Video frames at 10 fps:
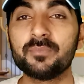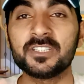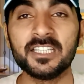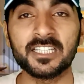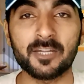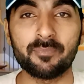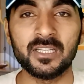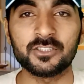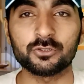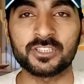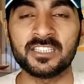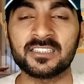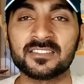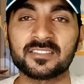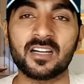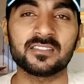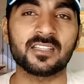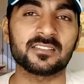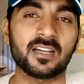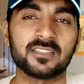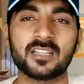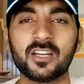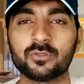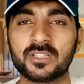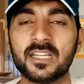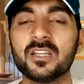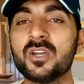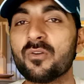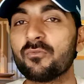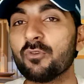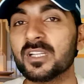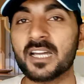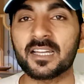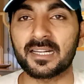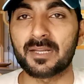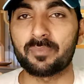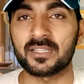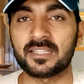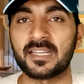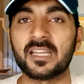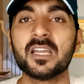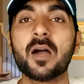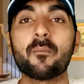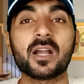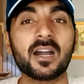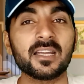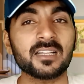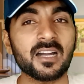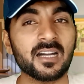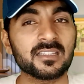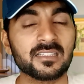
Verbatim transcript: बिजली के बिल जो छः छः सात सात हज़ार होते हैं वो अदा करने पड़ते हैं मकान का